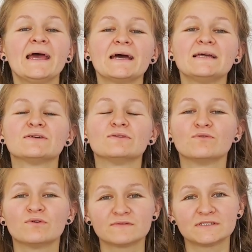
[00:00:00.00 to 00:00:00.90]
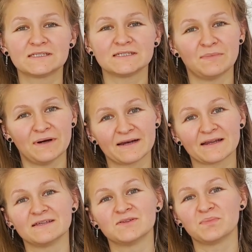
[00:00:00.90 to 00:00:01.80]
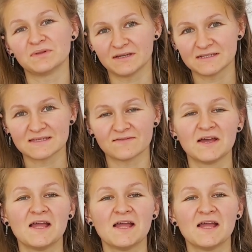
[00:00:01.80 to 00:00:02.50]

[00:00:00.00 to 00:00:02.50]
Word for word: это новости маркетплейсов.